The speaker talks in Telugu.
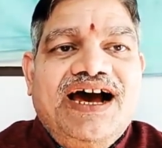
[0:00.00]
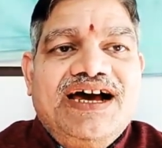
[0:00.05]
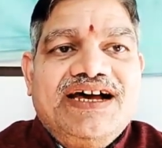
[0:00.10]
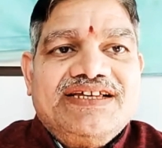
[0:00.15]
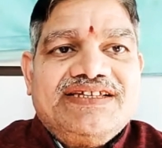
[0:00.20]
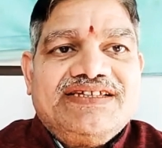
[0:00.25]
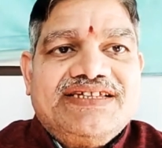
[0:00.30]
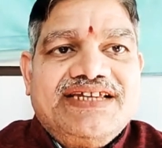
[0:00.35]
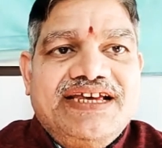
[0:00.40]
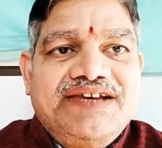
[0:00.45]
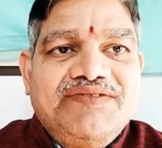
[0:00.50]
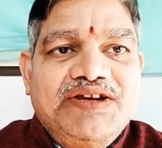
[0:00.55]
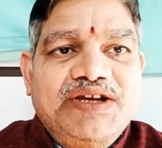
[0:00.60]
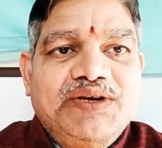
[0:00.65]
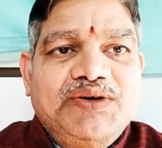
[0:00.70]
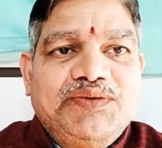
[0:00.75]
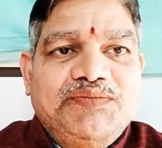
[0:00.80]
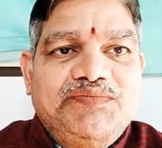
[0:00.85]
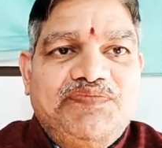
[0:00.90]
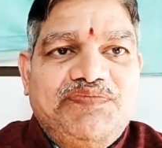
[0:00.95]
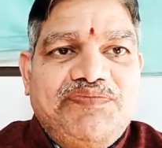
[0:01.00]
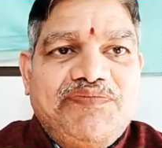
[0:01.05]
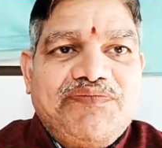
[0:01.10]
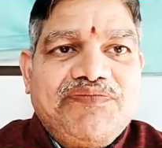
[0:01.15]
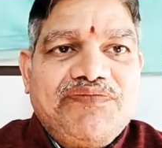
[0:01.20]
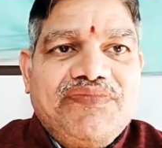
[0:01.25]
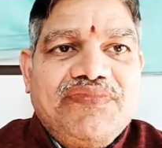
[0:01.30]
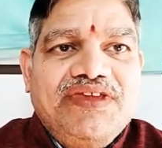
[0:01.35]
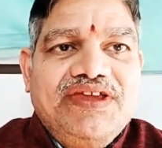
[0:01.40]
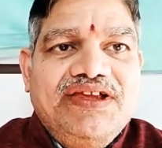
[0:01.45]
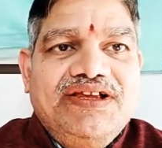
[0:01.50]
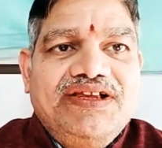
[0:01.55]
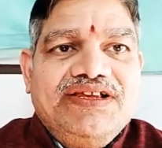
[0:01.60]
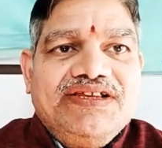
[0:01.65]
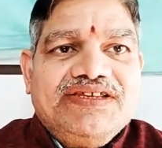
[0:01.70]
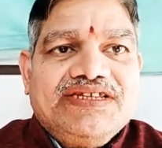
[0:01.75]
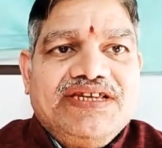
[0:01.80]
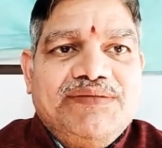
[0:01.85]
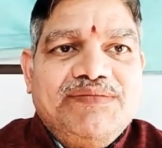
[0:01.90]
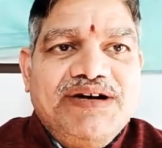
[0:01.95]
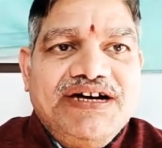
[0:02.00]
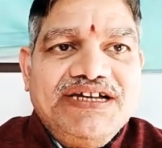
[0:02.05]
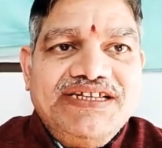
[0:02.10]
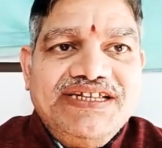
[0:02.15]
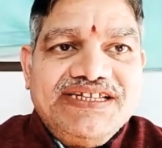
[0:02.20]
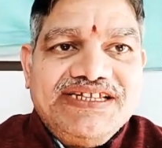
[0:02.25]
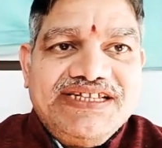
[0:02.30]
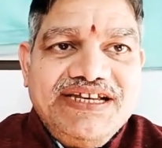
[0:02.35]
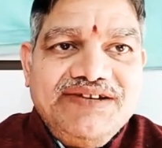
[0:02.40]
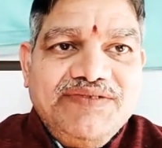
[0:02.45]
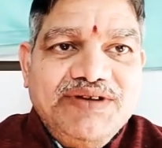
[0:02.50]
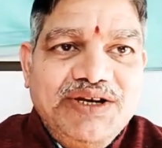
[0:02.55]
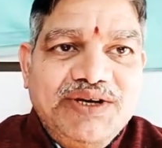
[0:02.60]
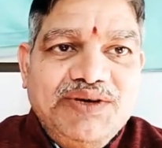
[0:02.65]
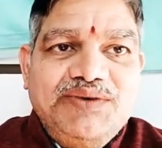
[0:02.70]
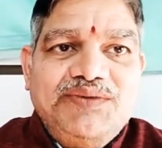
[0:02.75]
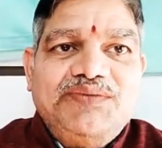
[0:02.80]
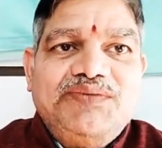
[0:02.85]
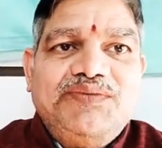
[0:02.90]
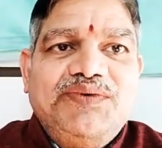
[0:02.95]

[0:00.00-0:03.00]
ఆ సేవలో సమాజ సేవలో